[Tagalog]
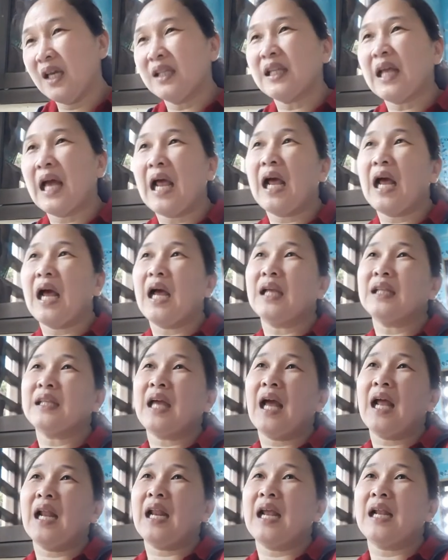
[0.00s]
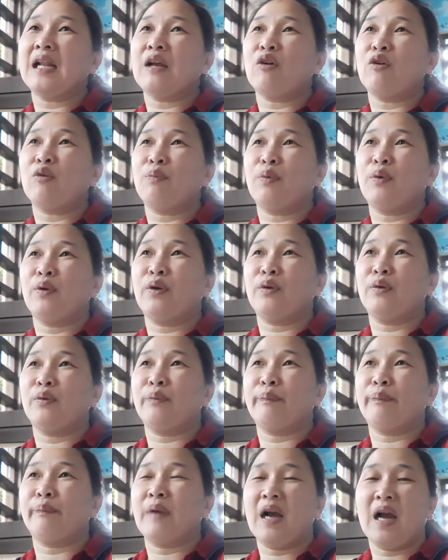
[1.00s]
Na naalala ko po yung
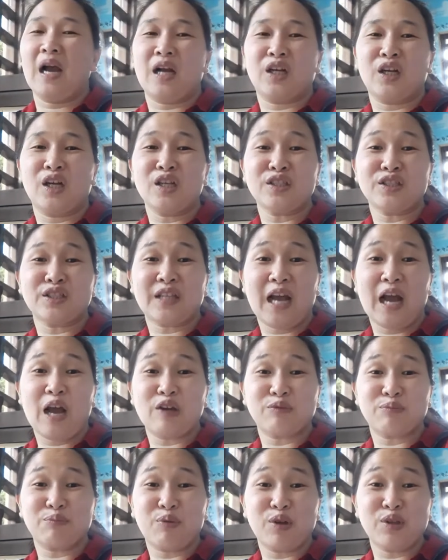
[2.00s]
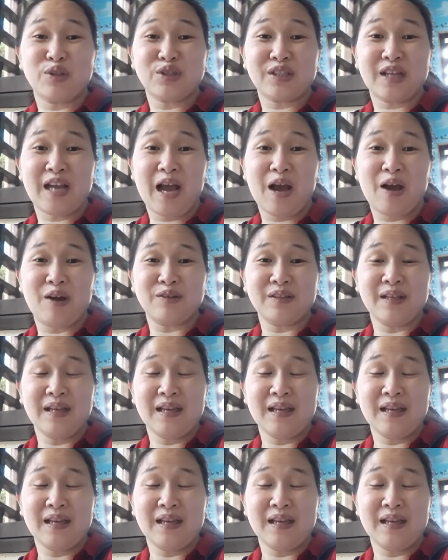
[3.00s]
mga Girl Scout, Boy Scout,